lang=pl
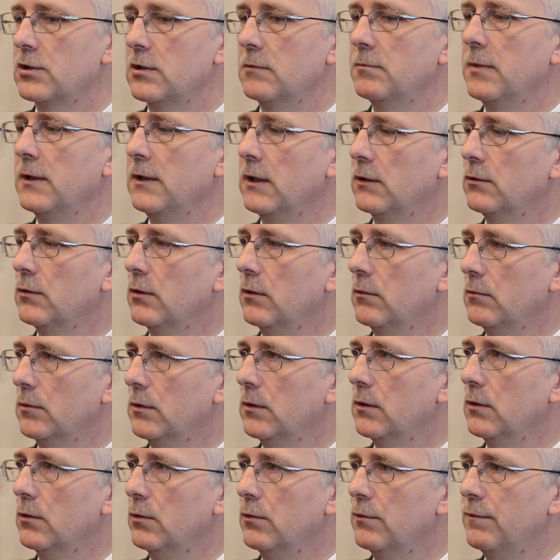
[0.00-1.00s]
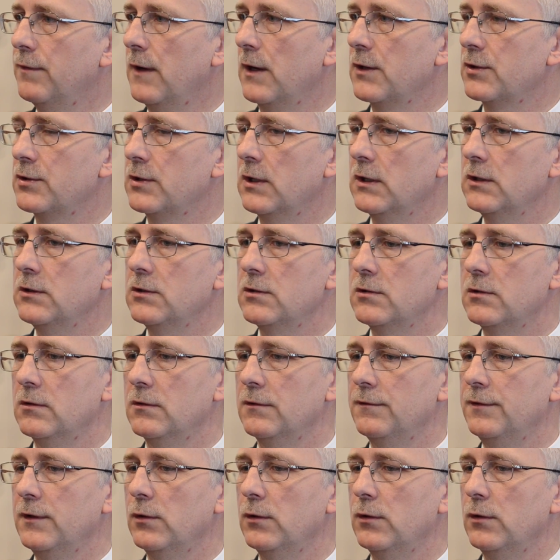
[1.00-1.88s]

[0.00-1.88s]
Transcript: trzeba na to e, uważać.